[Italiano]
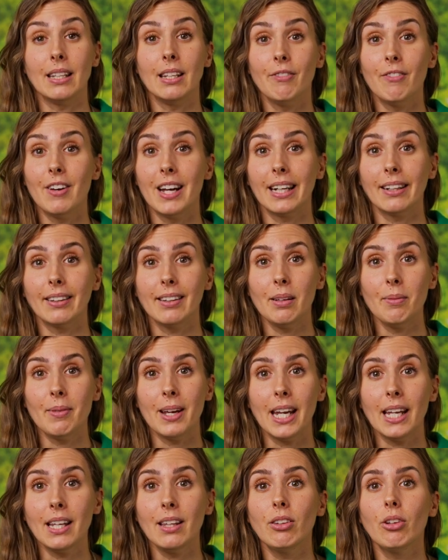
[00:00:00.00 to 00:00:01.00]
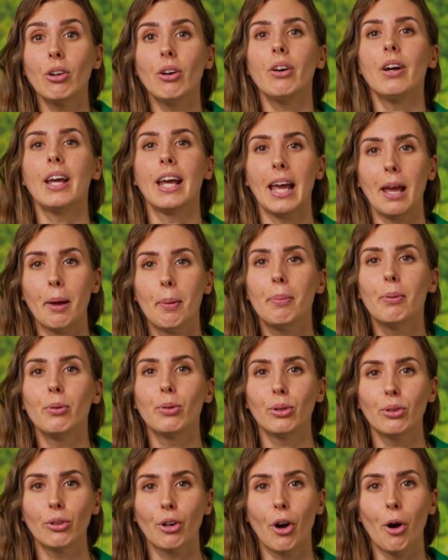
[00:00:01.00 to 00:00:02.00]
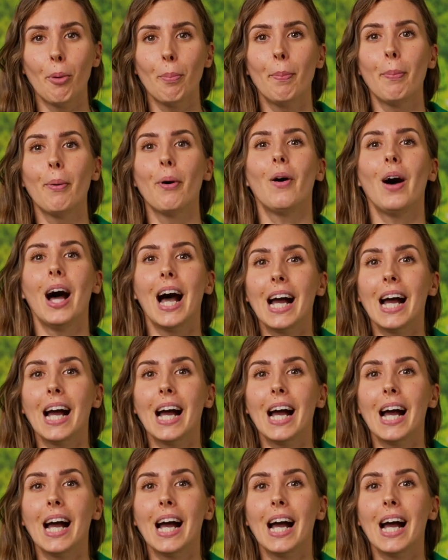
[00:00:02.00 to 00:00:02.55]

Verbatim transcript: divertimento e purtroppo